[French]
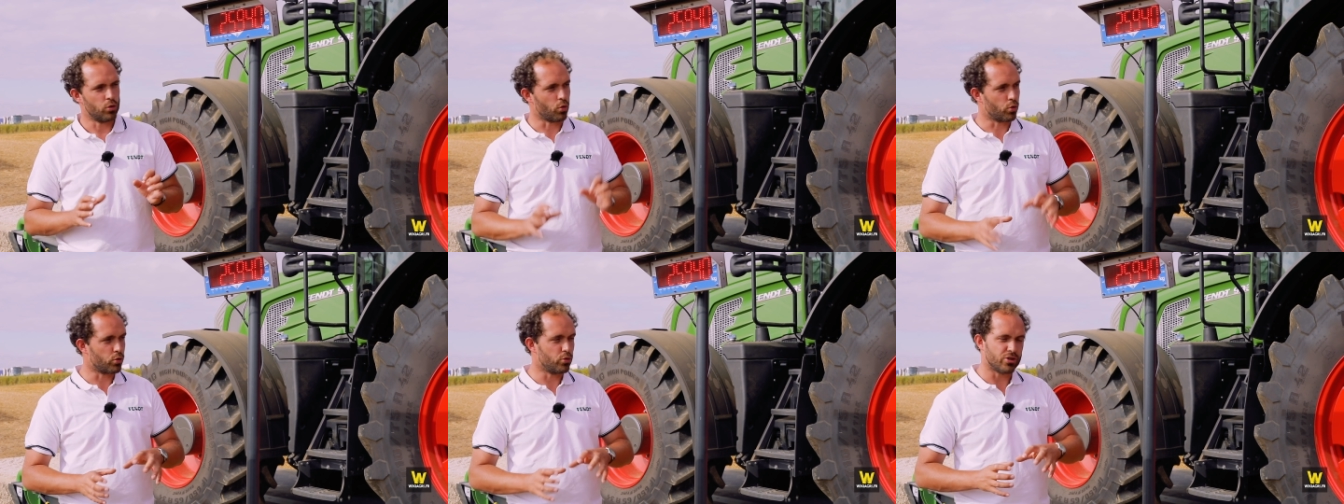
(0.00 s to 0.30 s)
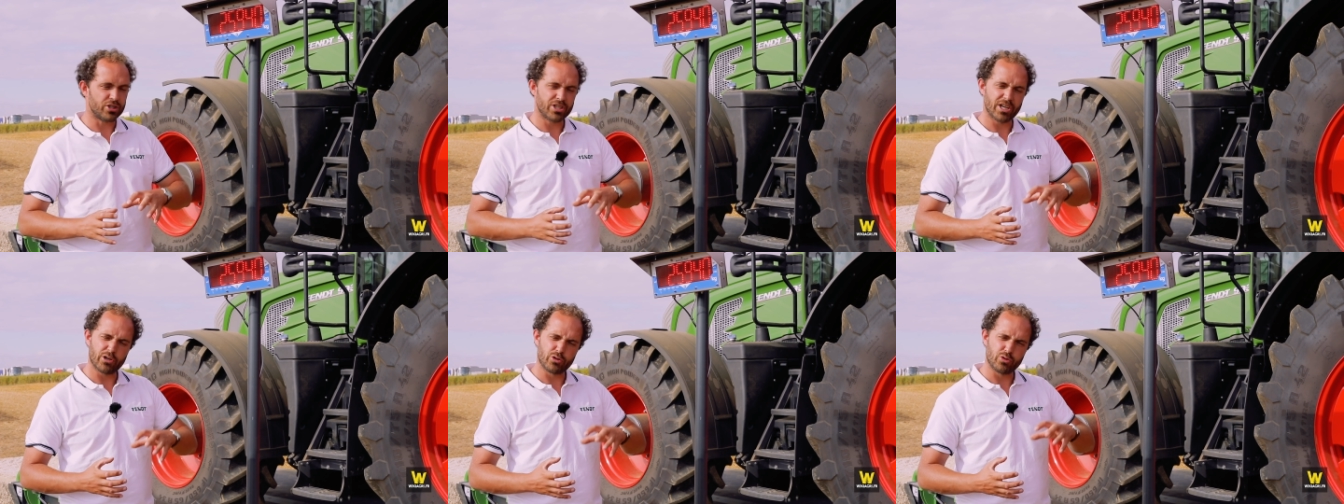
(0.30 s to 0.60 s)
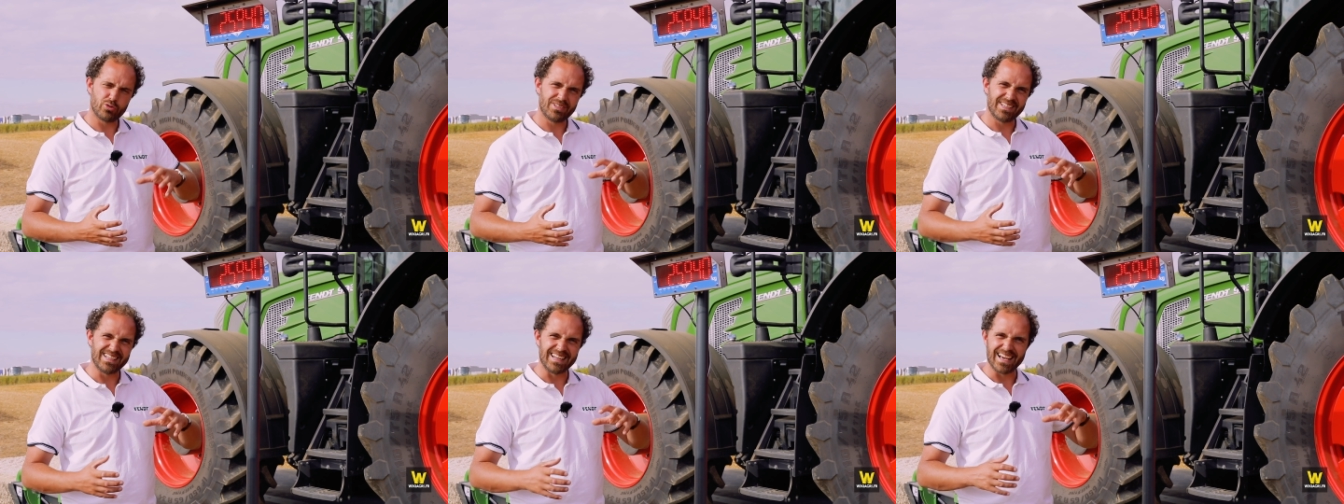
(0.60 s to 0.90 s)
donc une
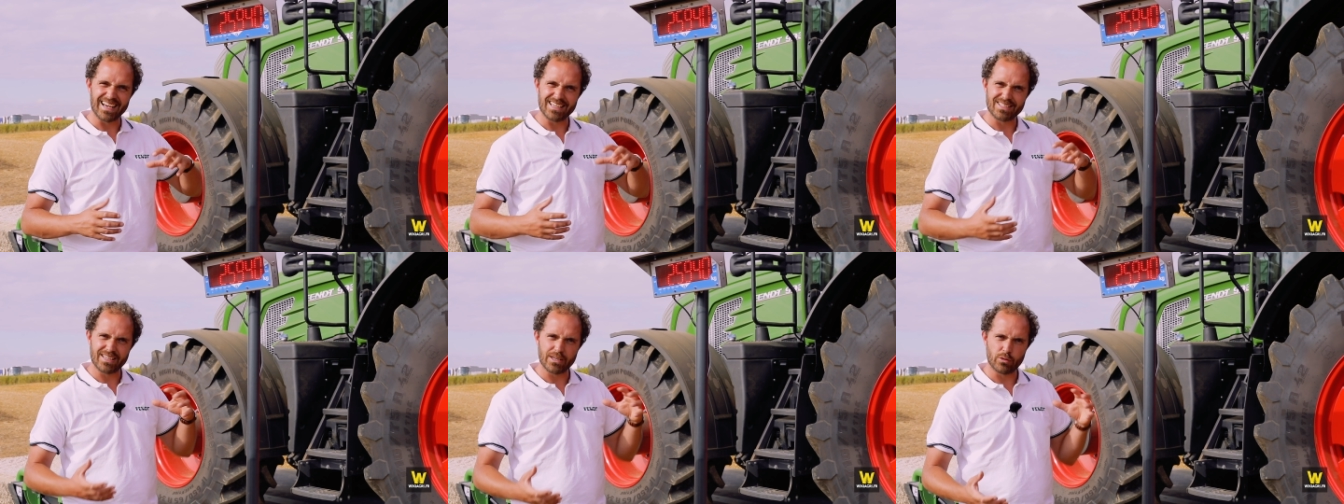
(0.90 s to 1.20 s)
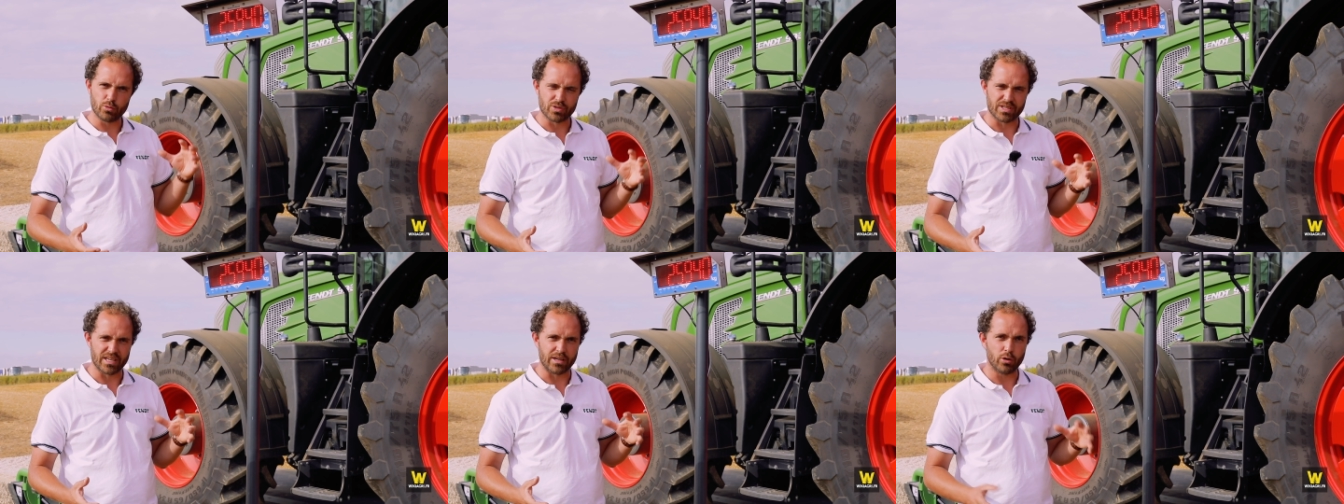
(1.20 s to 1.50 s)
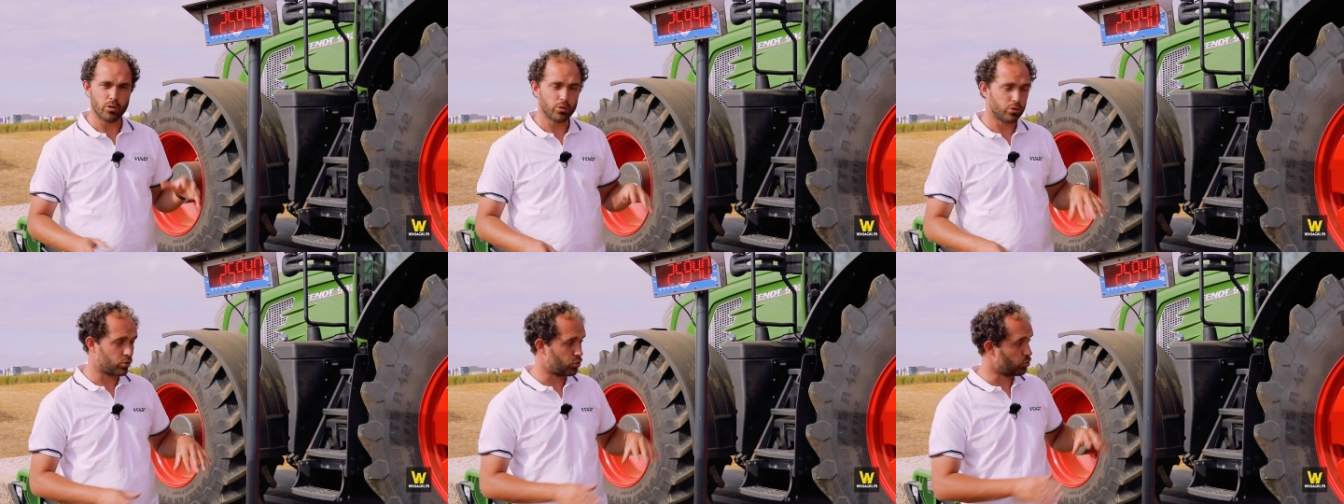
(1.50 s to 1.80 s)
charge utile assez
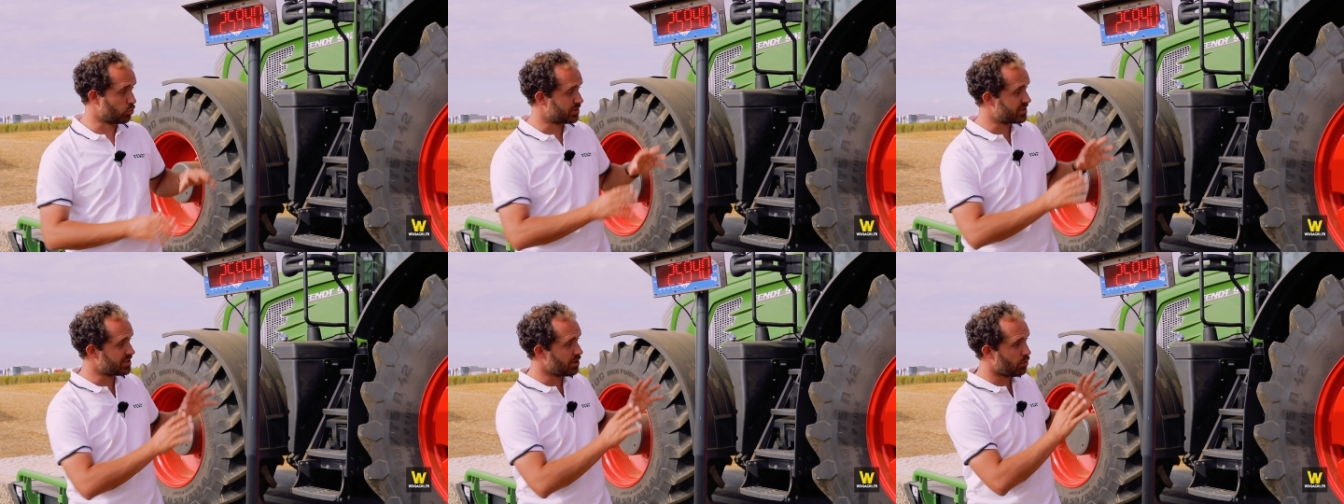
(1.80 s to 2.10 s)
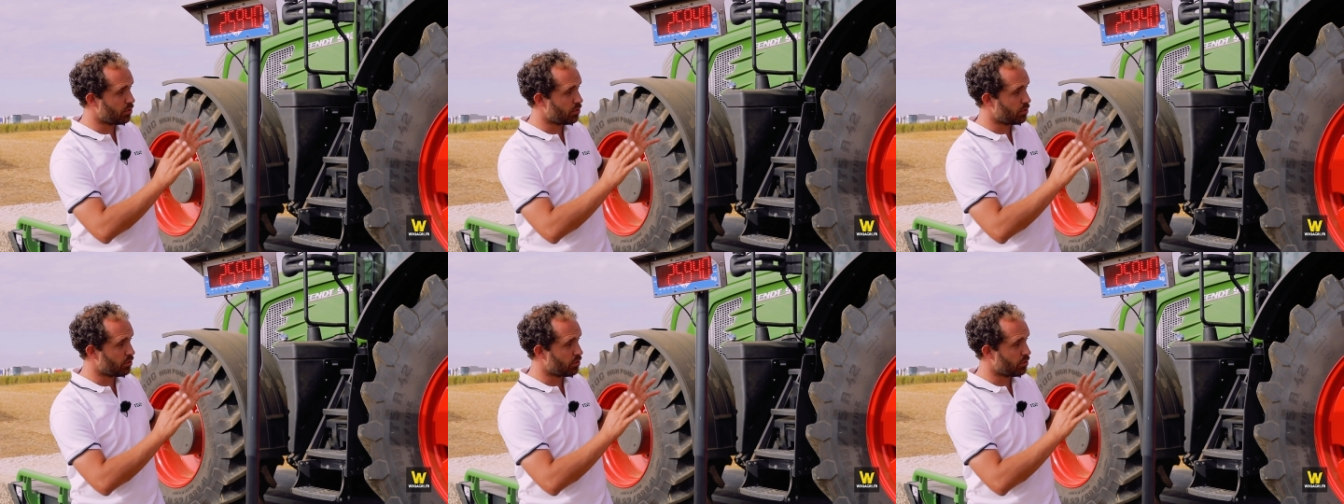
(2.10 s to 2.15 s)
conséquente. Donc